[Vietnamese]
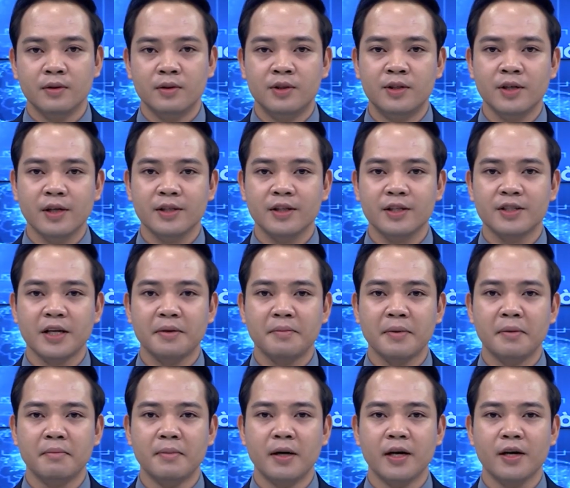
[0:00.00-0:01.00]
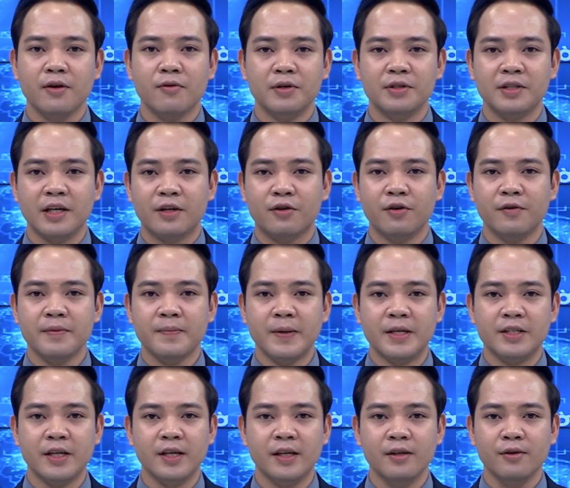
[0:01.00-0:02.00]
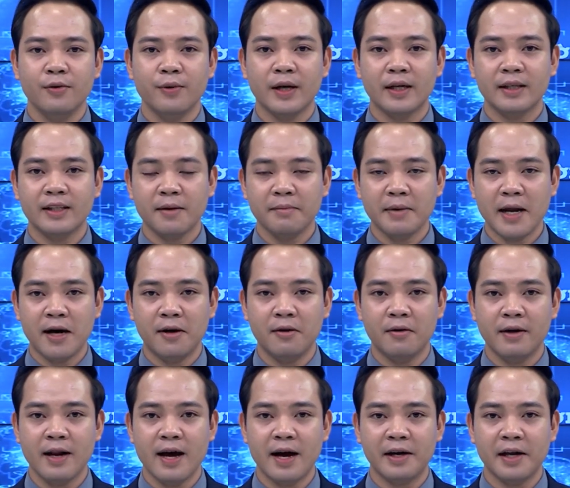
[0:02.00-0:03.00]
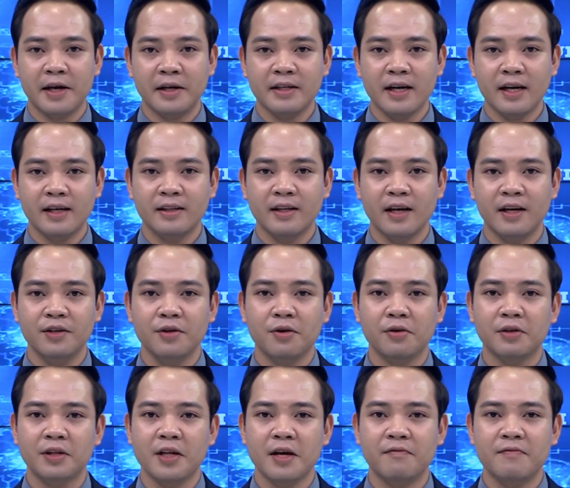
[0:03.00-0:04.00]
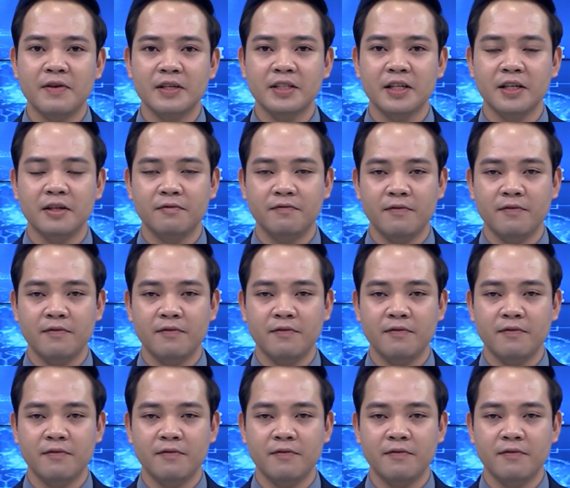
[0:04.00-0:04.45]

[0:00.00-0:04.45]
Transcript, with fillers: Trước những diễn biến mới của dịch Covid-19, huyện Tam Đảo đang đẩy nhanh tiến độ tiêm vaccine